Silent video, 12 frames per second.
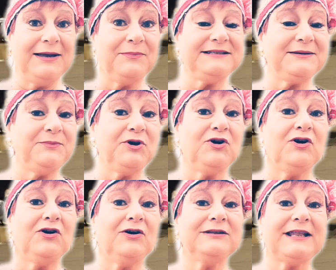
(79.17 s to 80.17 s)
En
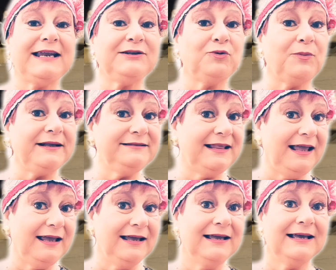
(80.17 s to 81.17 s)
principio tenía
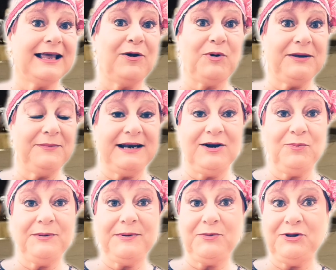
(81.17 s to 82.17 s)
turbante, que lo pueden ver en los
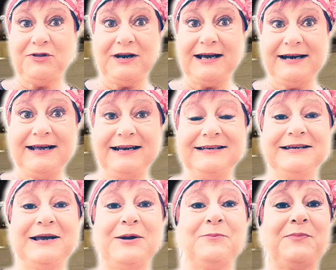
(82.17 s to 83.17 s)
primeros vídeos del canal,
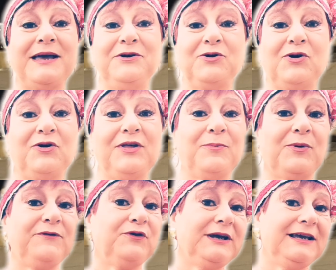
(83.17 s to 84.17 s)
pero
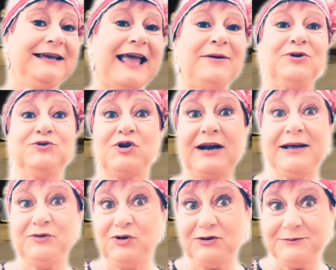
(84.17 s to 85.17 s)
después fui
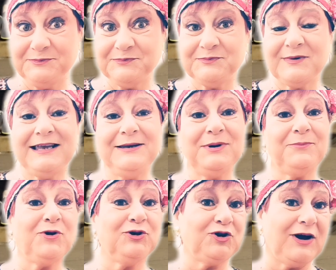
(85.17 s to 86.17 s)
evolucionando y me
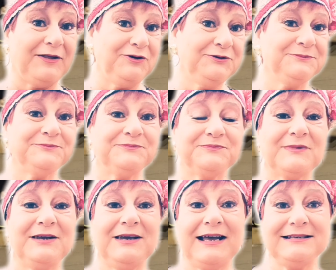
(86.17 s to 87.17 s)
pongo tocado.
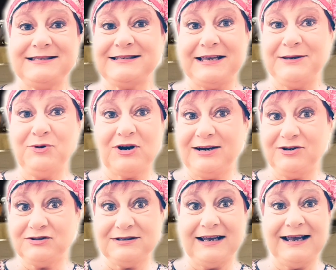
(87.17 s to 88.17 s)
Y así seguimos, claro.
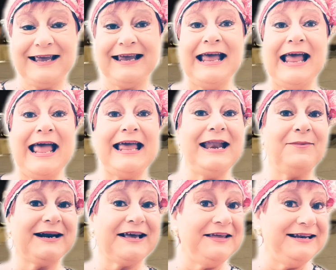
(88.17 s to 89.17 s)
Es que es la
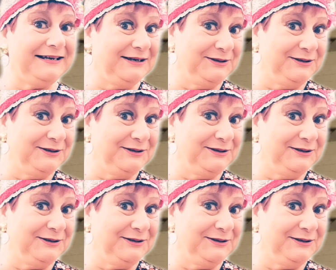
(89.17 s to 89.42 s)
marca de Lili.